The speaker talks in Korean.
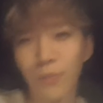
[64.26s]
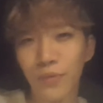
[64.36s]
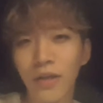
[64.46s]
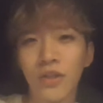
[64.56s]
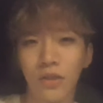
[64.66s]

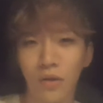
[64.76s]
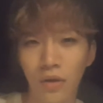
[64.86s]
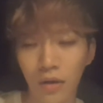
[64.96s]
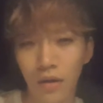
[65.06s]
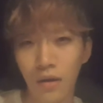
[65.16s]
프레셔
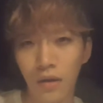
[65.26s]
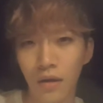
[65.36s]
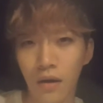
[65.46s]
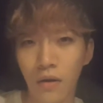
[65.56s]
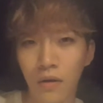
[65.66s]

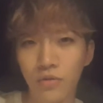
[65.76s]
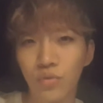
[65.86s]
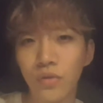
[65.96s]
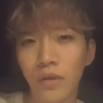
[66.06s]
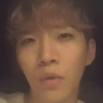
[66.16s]
어,
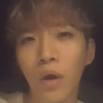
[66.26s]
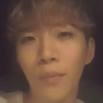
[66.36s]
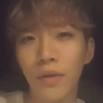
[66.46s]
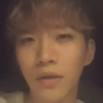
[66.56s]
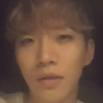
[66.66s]
수능이라고
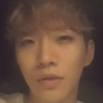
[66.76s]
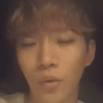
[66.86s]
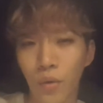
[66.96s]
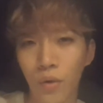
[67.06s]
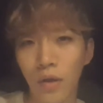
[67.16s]
하면은
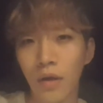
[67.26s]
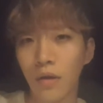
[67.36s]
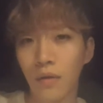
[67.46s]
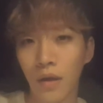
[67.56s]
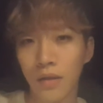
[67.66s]
또
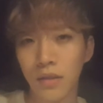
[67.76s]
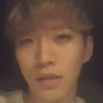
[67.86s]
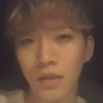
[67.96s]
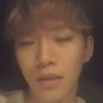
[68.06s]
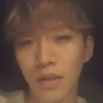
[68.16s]

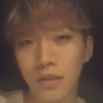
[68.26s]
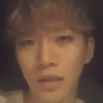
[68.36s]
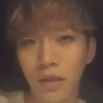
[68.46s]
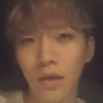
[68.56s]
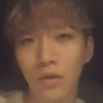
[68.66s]
여태까지
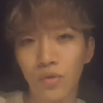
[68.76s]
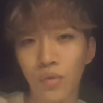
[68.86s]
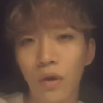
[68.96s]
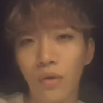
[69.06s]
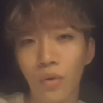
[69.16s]
자기가
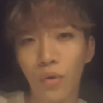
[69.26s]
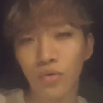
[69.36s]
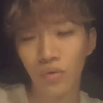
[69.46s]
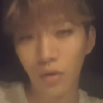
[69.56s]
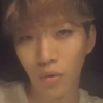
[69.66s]
초등학교,
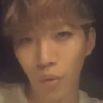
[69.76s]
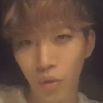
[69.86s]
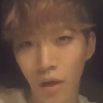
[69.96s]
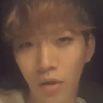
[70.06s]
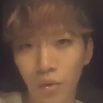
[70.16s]
중학교,
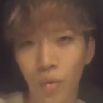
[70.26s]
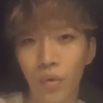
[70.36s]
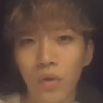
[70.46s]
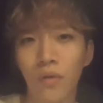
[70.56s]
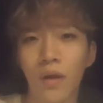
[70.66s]
고등학교
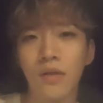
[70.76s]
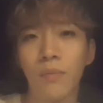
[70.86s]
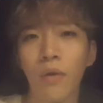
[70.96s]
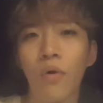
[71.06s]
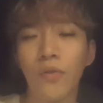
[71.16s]
우리 여태까지
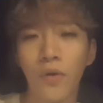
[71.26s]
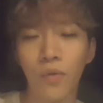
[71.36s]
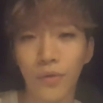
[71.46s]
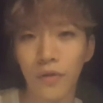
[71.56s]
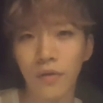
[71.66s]
배웠던
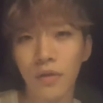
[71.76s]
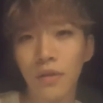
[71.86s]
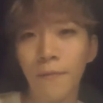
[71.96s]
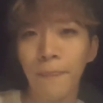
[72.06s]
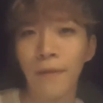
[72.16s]
것들을
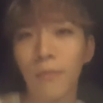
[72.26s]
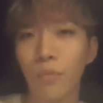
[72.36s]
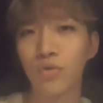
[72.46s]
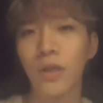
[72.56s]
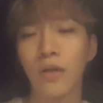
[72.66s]

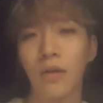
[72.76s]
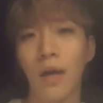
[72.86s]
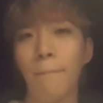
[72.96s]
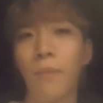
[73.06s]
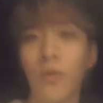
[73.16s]
모두 다 이렇게
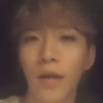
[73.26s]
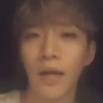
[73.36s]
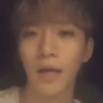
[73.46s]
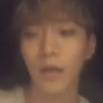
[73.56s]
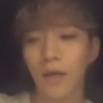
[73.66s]
한 번에
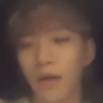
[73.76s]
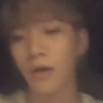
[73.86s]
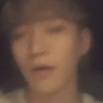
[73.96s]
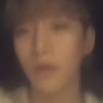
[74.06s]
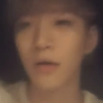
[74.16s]

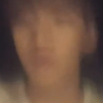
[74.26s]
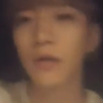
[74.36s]
어,